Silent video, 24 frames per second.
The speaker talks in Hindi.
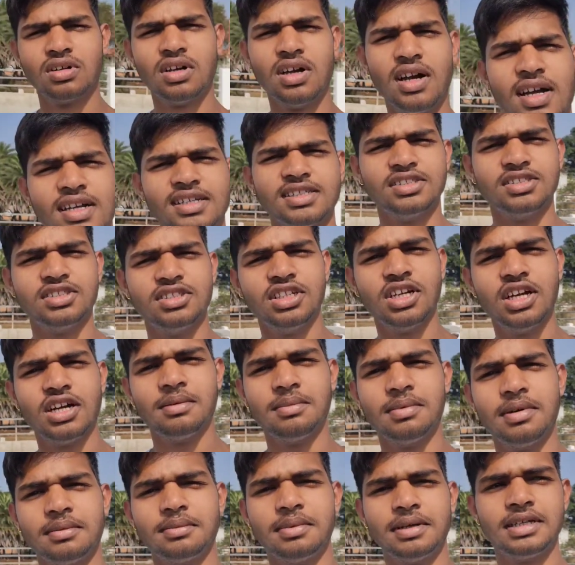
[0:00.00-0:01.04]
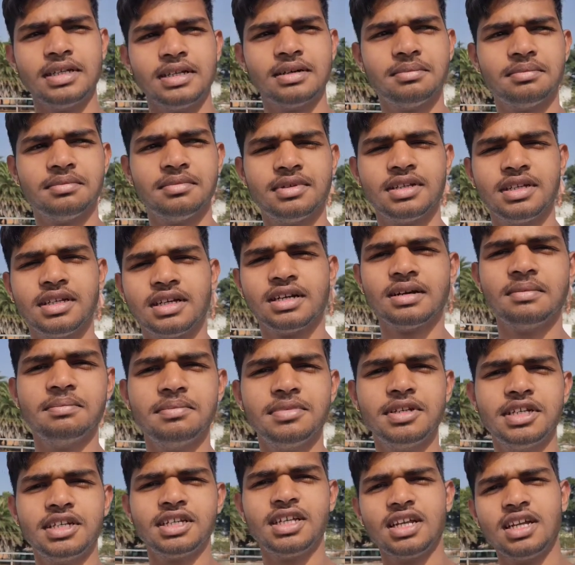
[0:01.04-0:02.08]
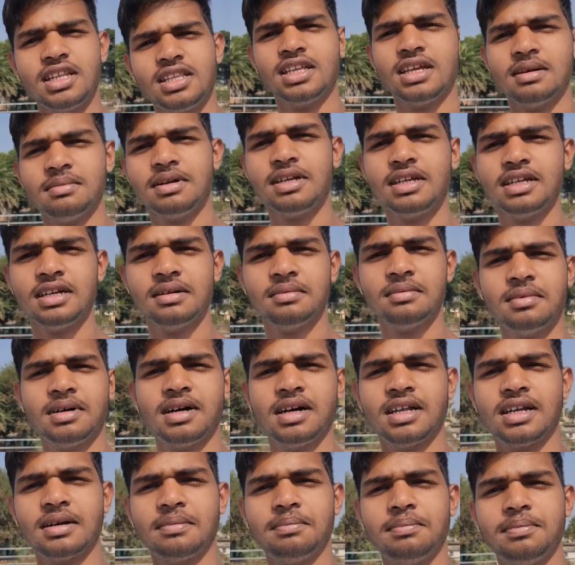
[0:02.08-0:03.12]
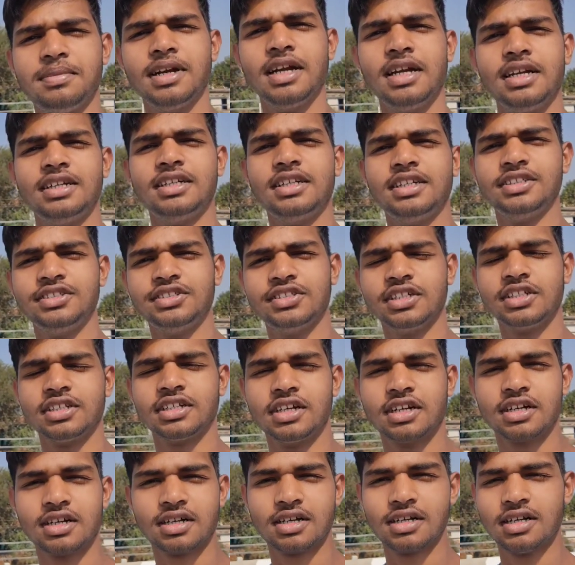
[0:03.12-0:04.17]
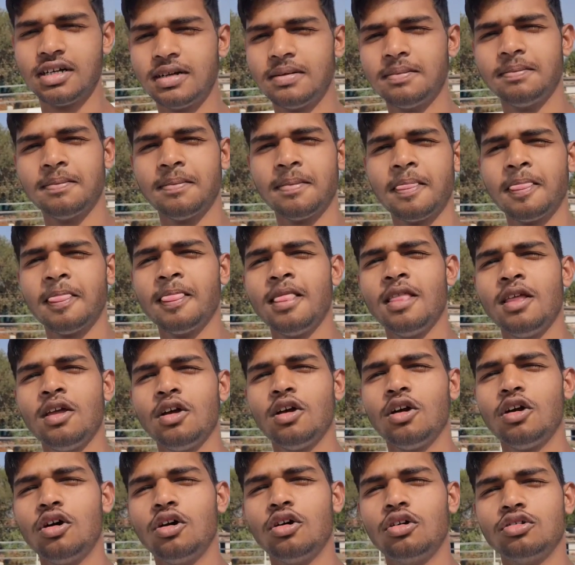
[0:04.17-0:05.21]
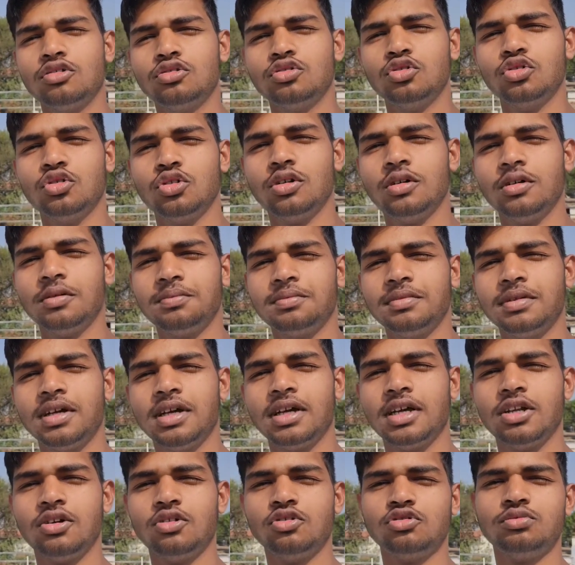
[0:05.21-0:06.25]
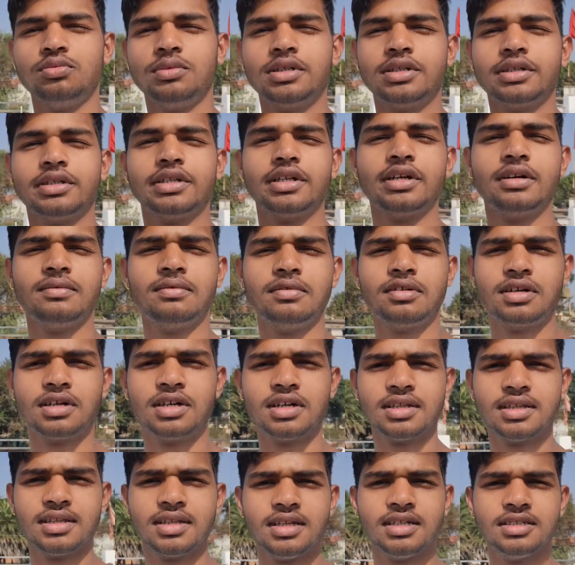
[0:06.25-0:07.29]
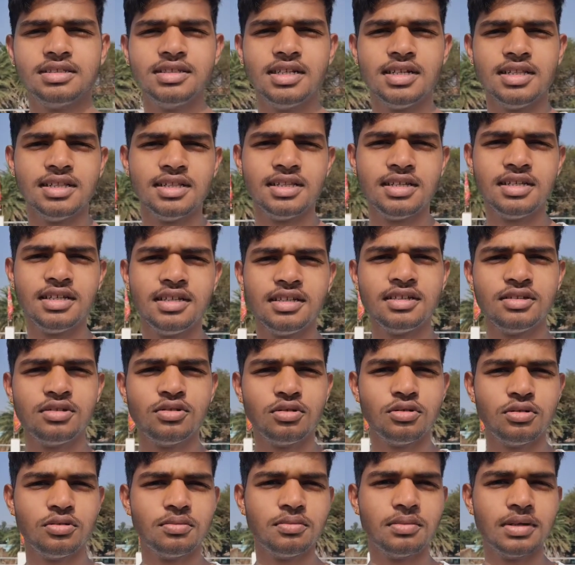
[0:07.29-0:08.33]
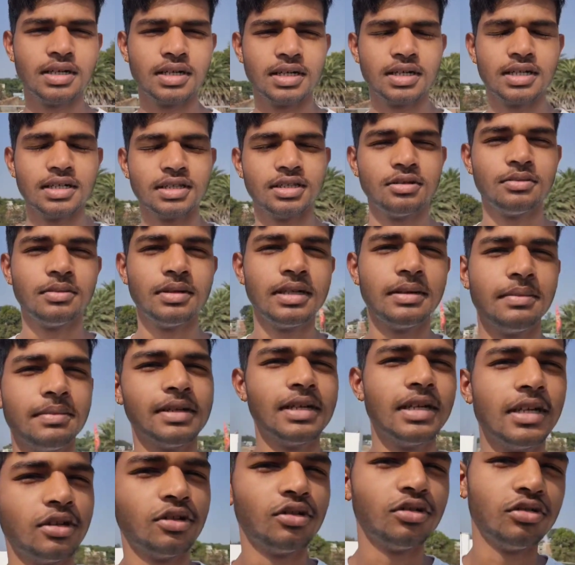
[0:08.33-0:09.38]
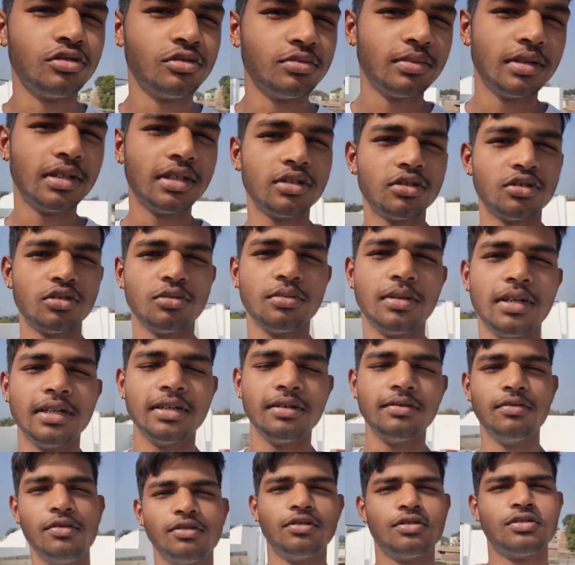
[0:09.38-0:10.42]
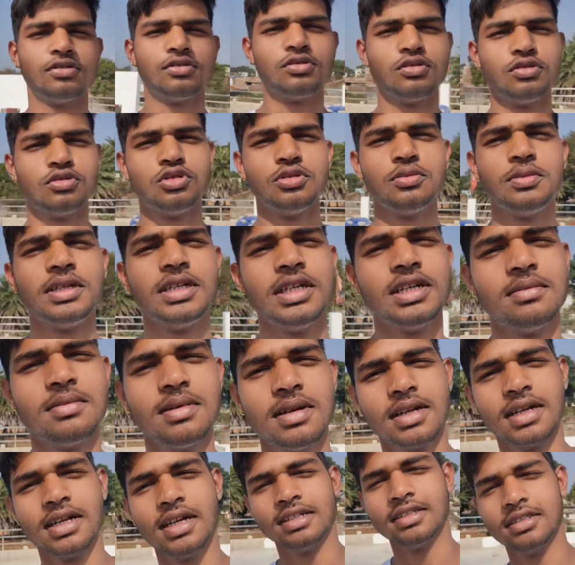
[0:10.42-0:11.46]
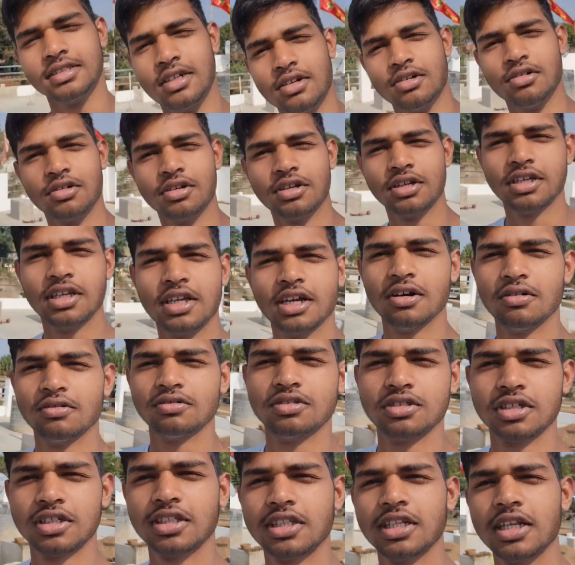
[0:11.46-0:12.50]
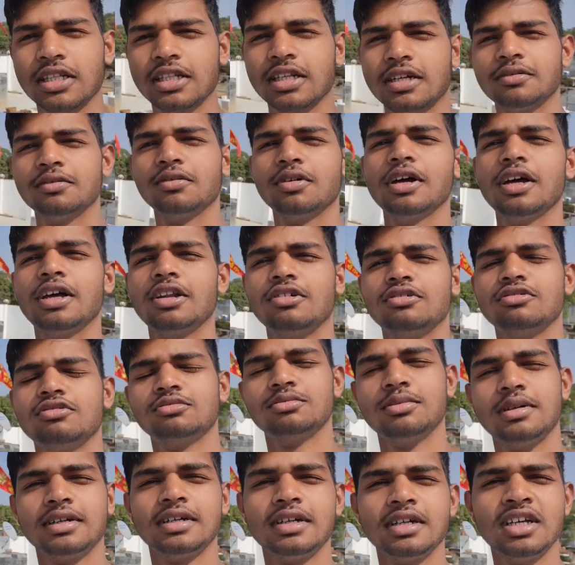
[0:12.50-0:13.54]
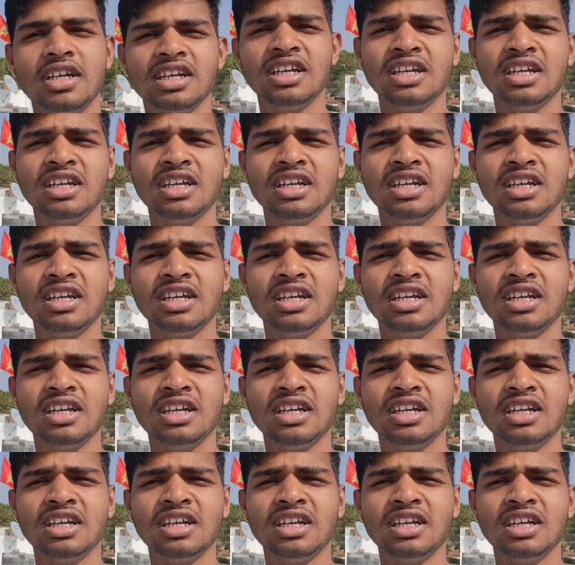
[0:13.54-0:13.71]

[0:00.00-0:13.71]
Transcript: गाइस यहाँ पर भाई हमने कंप्लीट कर दिया भाई हमारा प्लांटेशन का काम और जो अपना अनाउंसमेंट था वो करते हैं जल्द ही तो मैं करता हूँ भाई अपना अनाउंसमेंट तो भाई वो सोचो भाई एक बार गैस करो क्या हो सकता था वो अनाउंसमेंट